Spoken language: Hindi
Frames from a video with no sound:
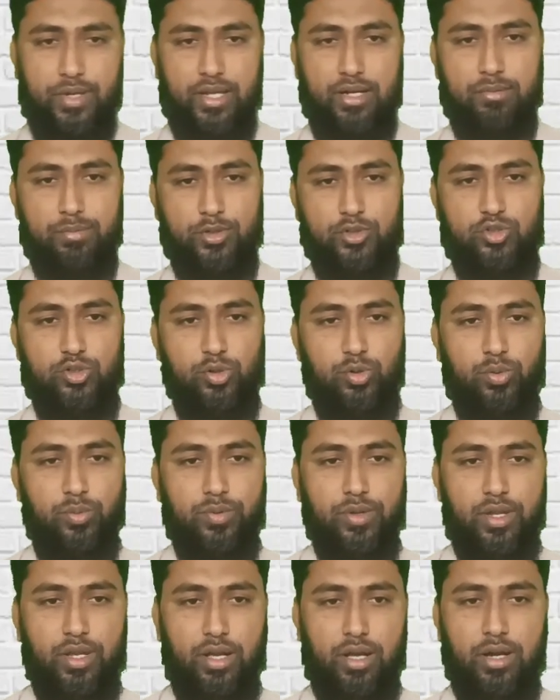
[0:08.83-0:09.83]
प्यारे
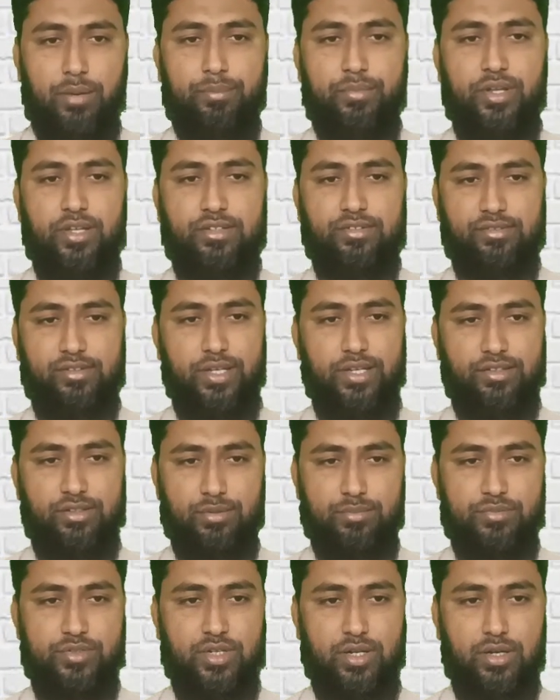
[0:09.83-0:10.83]
बच्चों हमने इसमें
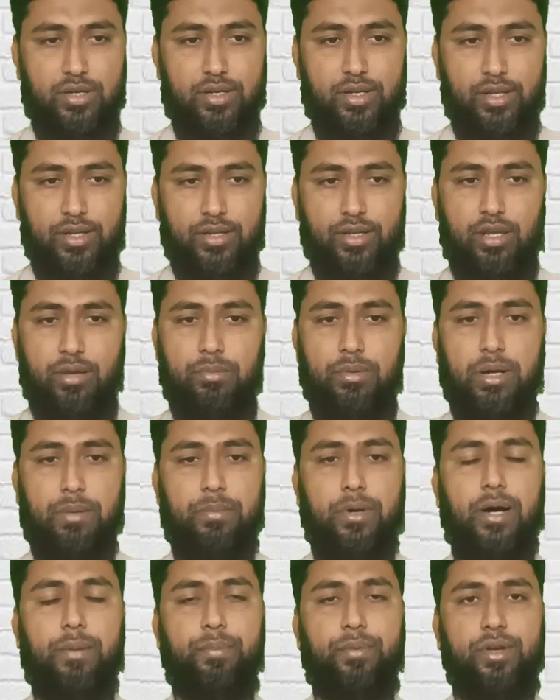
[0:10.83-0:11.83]
ये समझा कि
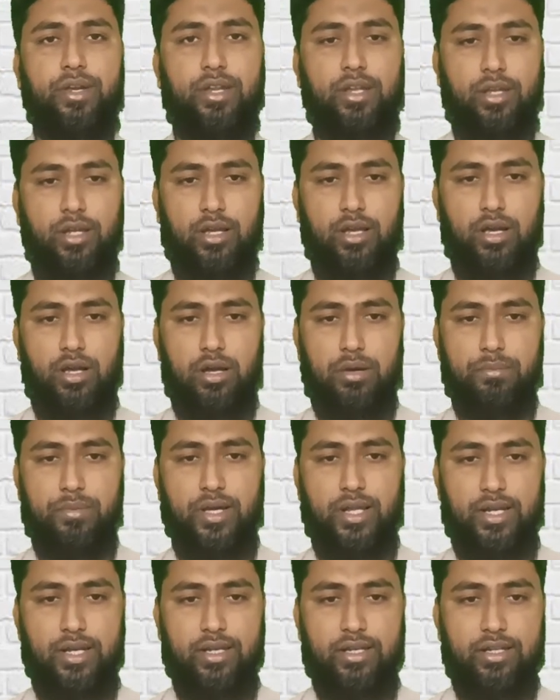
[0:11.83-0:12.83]
माँ बाप ने
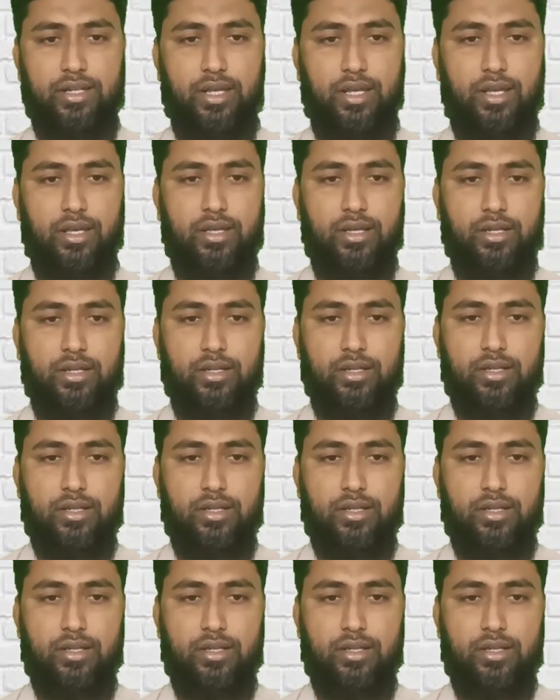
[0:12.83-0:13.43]
हमारे लिए